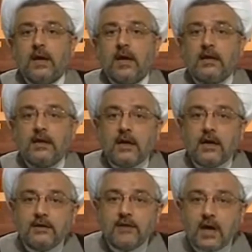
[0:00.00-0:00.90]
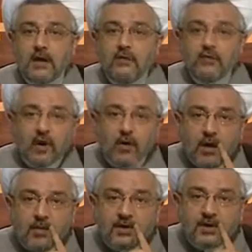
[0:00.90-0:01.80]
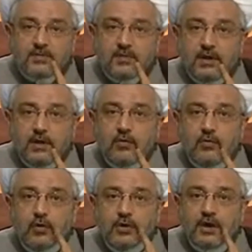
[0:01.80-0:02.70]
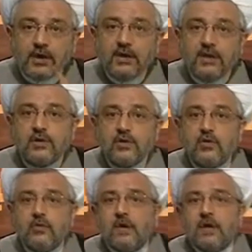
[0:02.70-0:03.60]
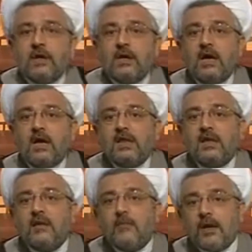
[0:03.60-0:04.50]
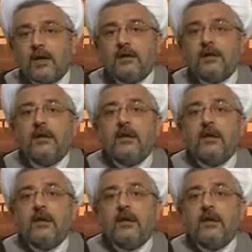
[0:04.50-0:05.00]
أني قد جعلت ثواب تسبيحكم وتقديسكم لهذه المرأة